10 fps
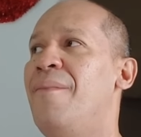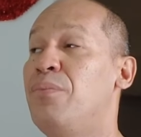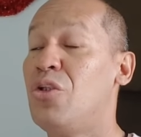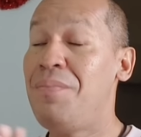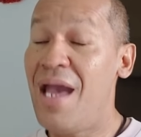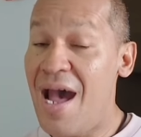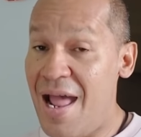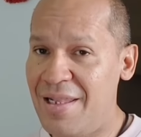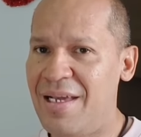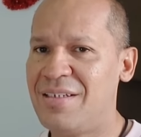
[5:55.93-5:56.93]
To be
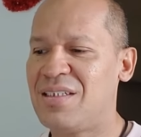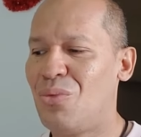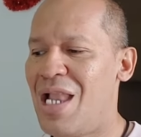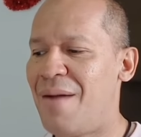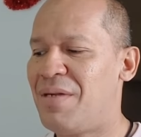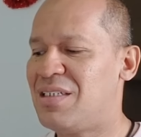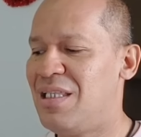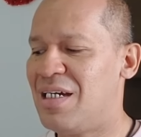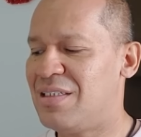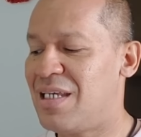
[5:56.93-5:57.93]
honest, wala pa
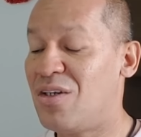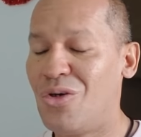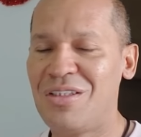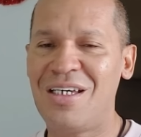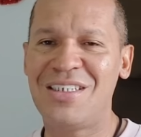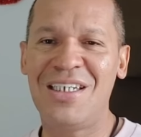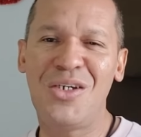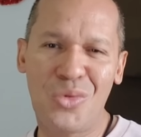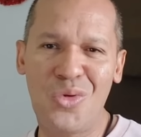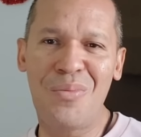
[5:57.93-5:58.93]
silang sagot kasi
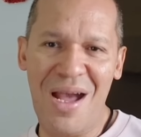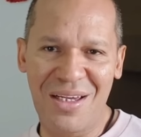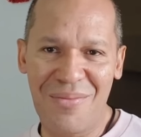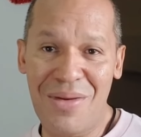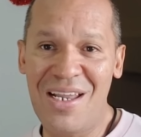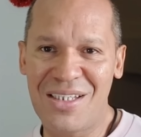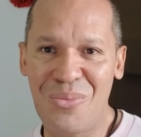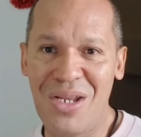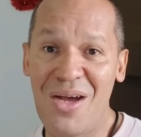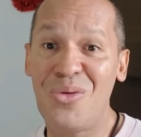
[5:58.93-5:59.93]
ngayong umaga pa lang
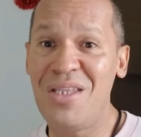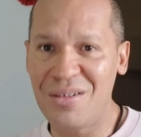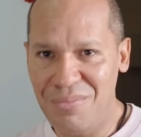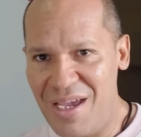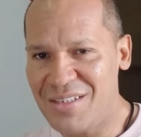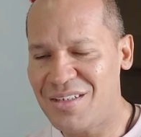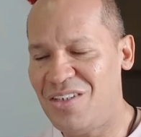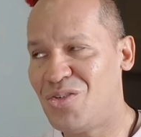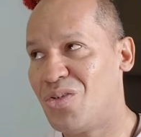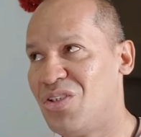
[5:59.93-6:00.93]
naman ako nag-message.
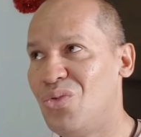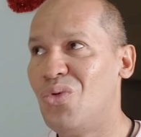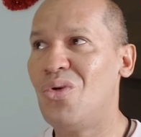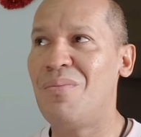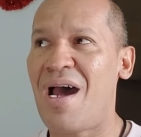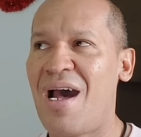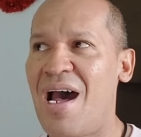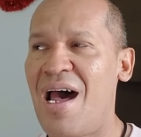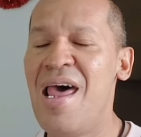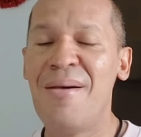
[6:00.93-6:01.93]
So, siguro
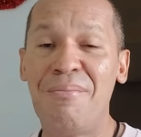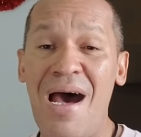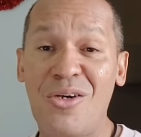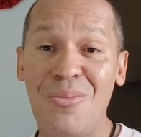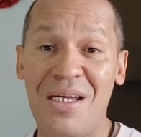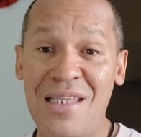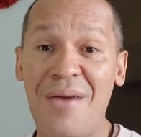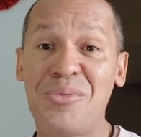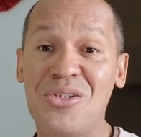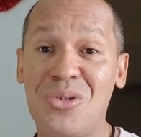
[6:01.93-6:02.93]
baka bago
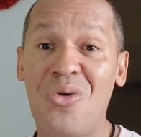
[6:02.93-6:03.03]
matapos tong